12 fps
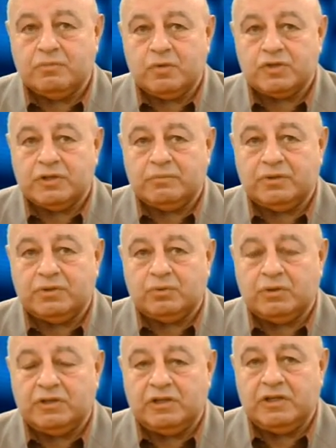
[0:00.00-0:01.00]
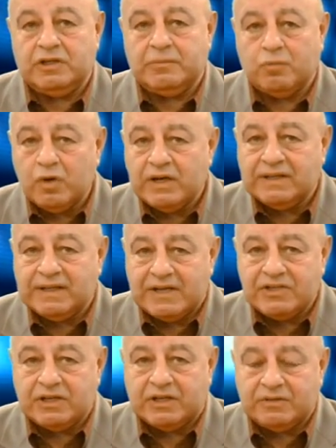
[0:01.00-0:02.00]
может быть, он и не мог
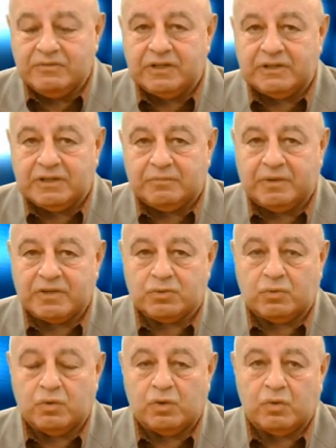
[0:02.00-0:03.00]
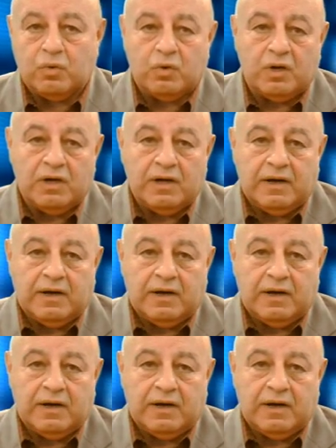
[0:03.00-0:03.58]
иначе ответить, поскольку